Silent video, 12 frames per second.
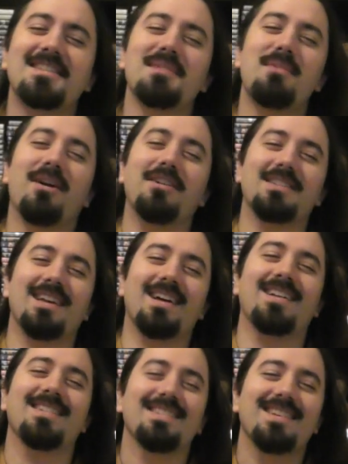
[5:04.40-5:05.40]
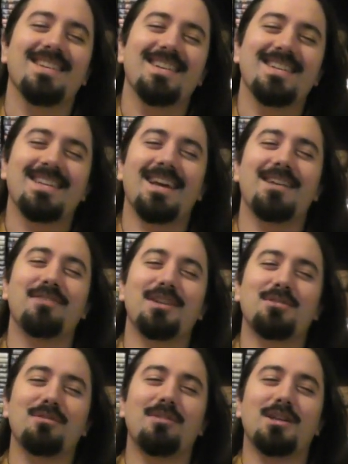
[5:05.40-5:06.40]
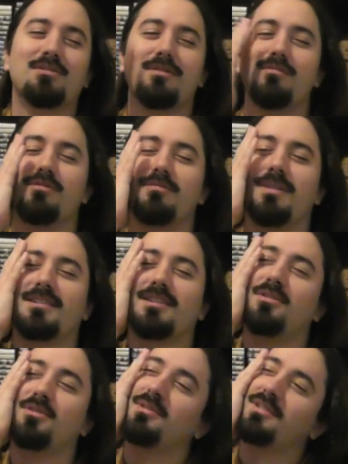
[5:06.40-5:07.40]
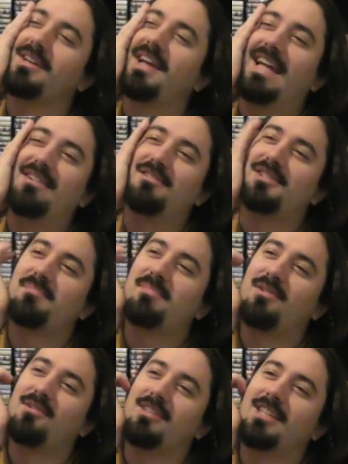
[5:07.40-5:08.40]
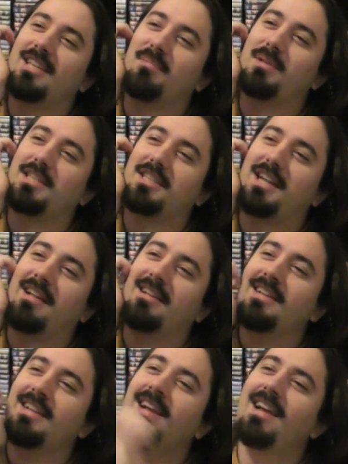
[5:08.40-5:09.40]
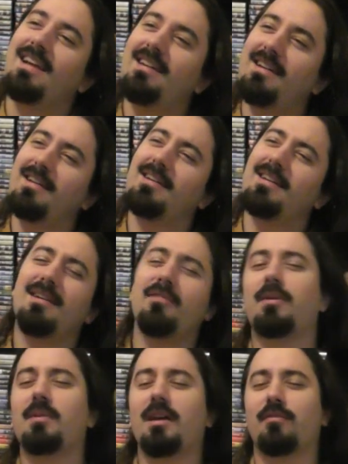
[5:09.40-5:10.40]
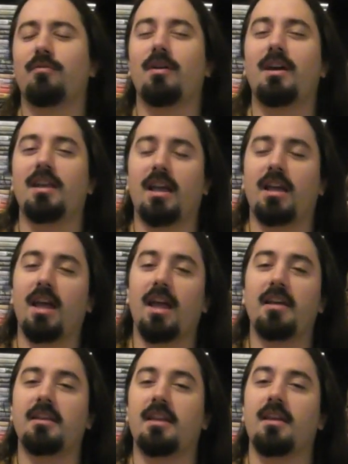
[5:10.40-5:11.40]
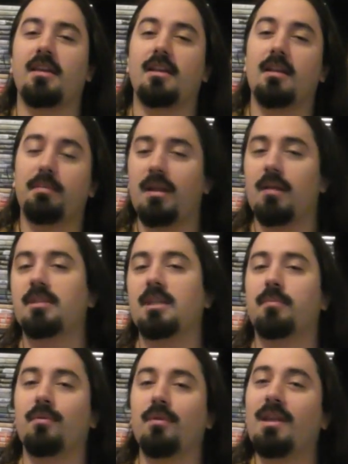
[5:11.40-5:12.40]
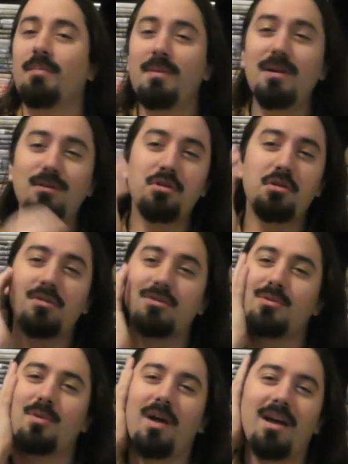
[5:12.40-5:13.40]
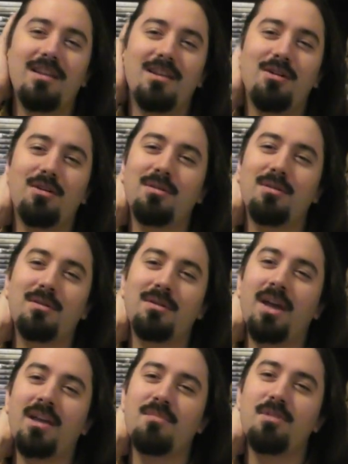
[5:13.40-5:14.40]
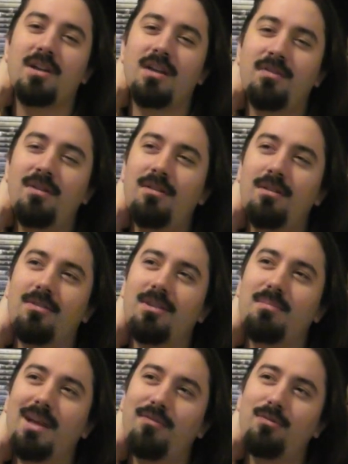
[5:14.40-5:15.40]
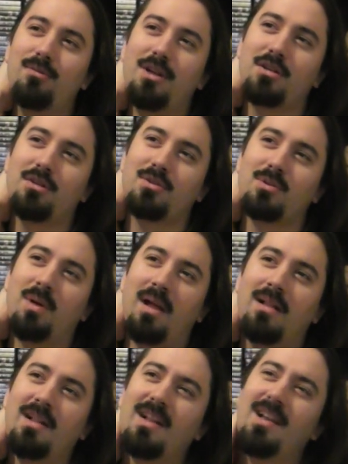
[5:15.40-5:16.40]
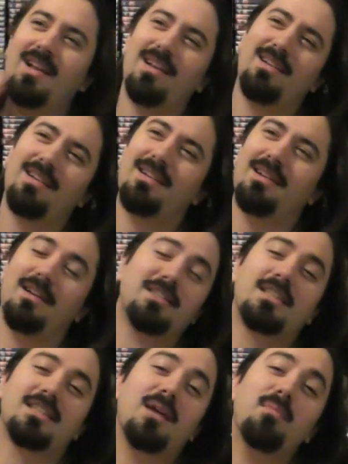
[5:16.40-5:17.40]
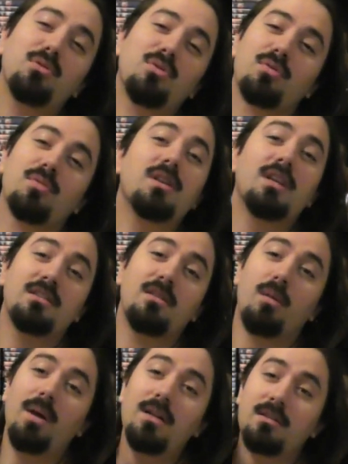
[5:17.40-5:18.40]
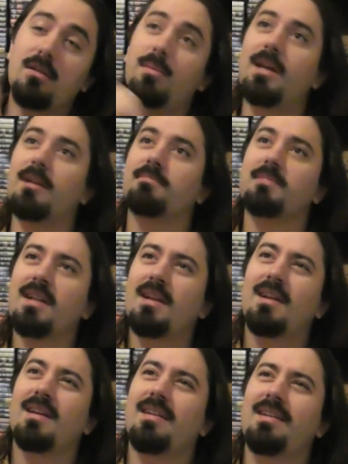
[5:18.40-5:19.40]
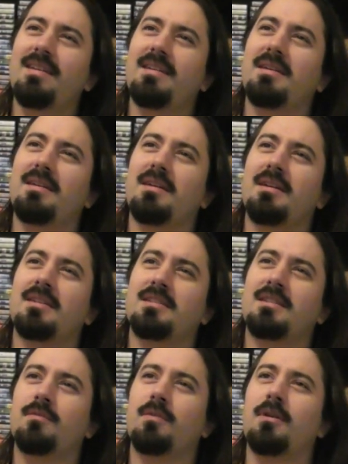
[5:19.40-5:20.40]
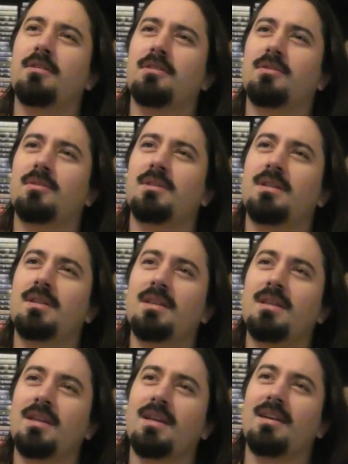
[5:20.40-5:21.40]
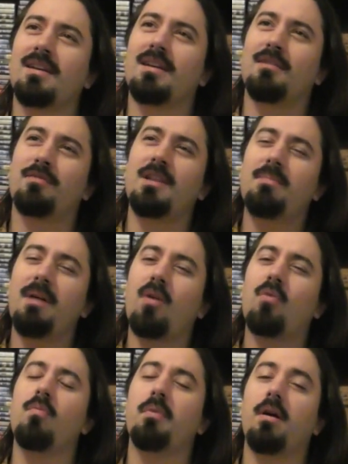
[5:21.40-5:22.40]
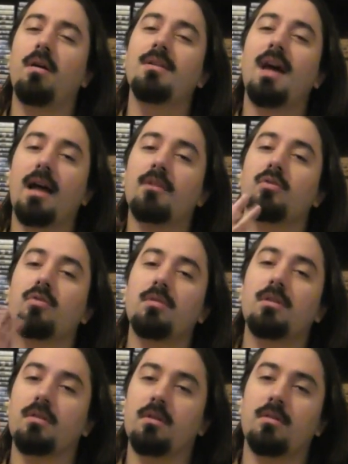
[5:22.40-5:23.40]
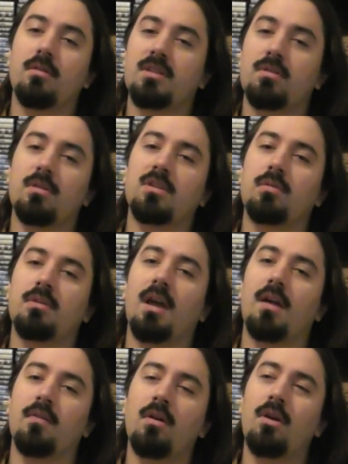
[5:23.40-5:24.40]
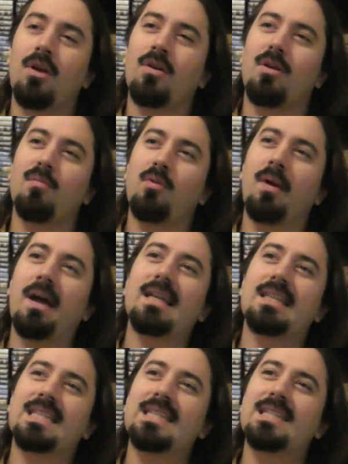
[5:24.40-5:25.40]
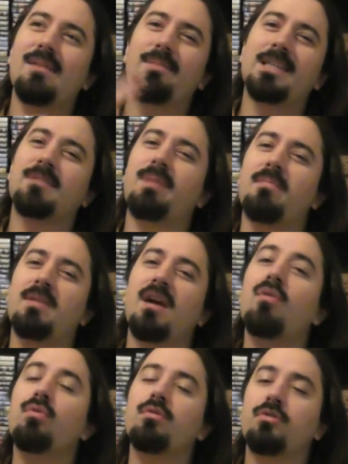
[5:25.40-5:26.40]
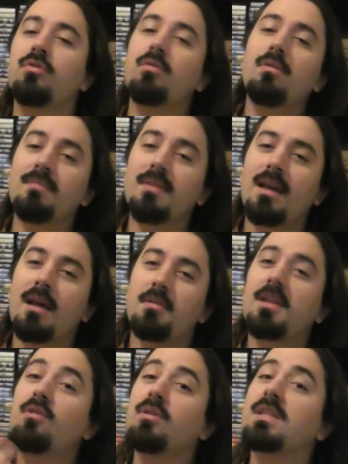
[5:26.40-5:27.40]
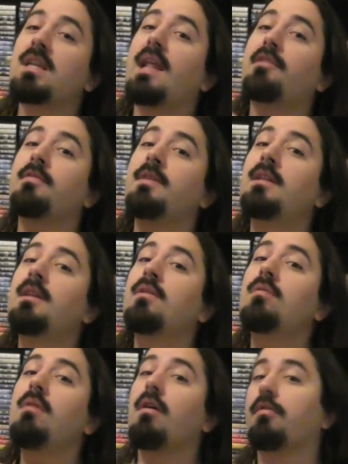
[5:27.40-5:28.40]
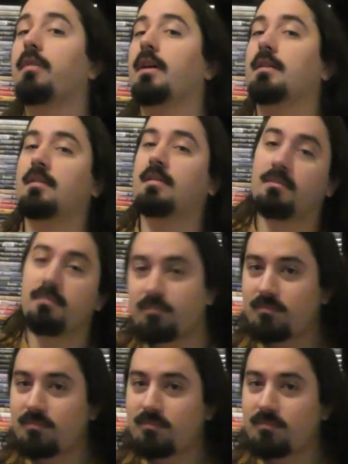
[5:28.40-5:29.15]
assez marrant, ça. Cette façon de voir sur le mouvement, à se rendre compte que ah non, j'ai pas encore cette capacité-là. Euh, enfin bref, ouais, il y a Greg qui, qui déprime un petit peu. Il y a pas mal de chansons Hein. Dès lors que, Greg est mis en avant, on aime bien foutre de la chanson. Hein. Euh, c'est un peu son truc, hein. c'est normal, c'est normal. Et euh, Steven se dit, euh, finit par comprendre un truc dont ils ont discuté avant, comme quoi si ça passe pas bien l'audio, peut-être que c'est de la vidéo en fait